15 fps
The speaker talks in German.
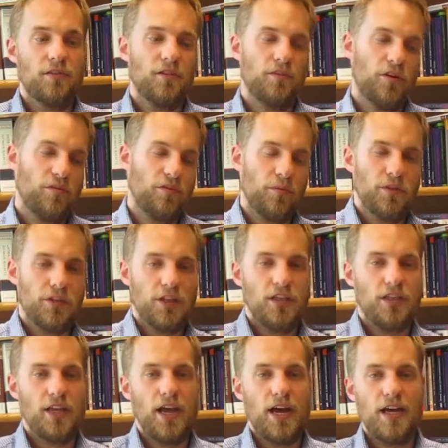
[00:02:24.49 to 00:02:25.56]
Auch wenn man den
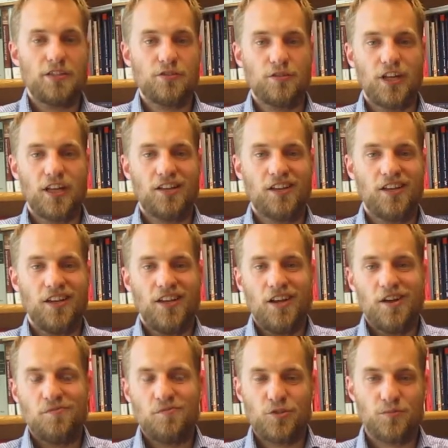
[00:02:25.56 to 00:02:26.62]
IGH so nennt,
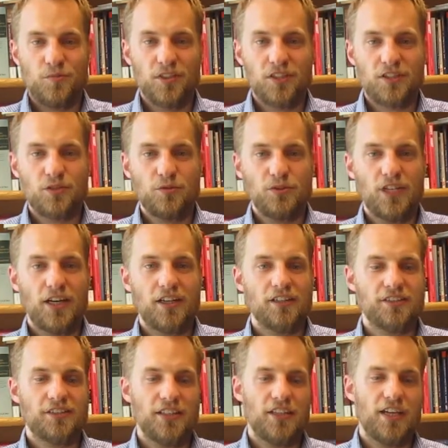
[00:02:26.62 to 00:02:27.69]
muss man dazu sagen,
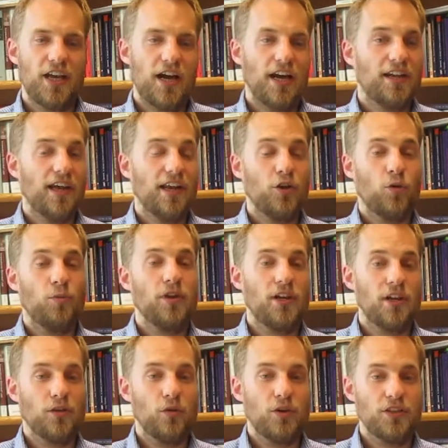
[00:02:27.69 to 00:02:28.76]
dass der IGH keine
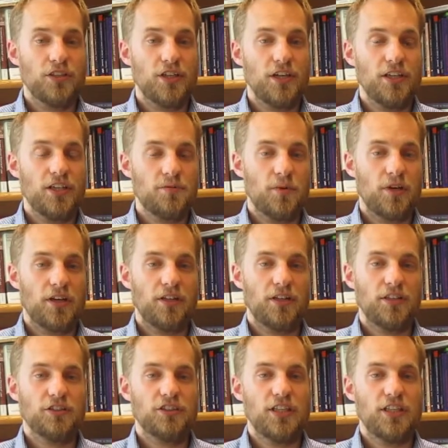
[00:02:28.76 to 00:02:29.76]
obligatorische Gerichtsbarkeit hat.